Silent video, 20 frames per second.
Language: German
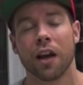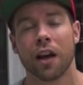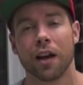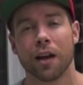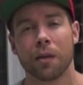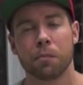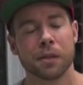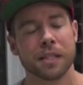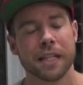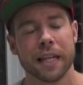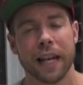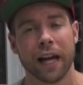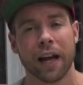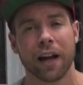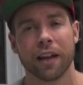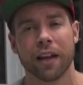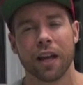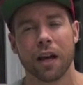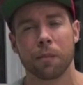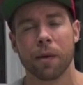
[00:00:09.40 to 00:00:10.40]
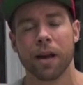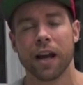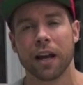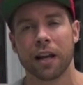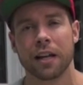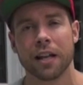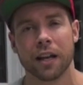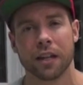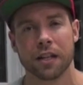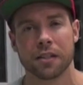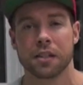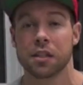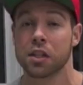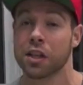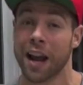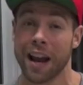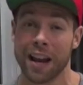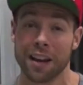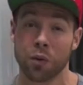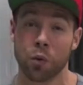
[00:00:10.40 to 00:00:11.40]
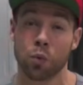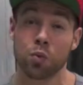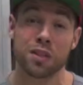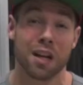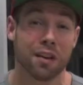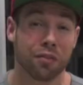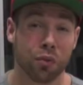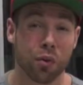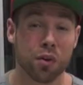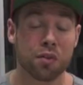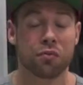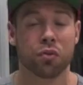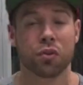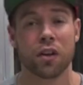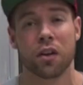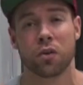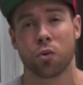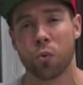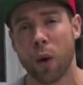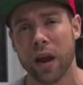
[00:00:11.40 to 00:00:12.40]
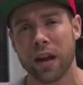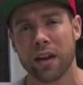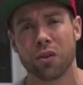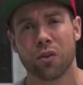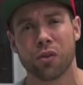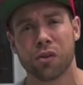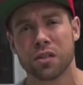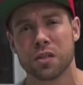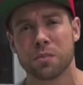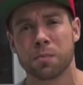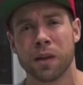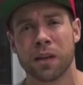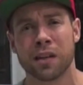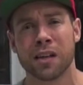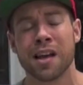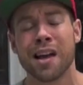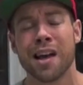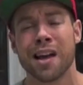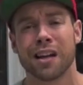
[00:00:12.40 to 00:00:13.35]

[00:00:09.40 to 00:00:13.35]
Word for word: äh, ein bisschen länger her, mal erklärt, dass ich kein großer Freund von den Drag Curls bin,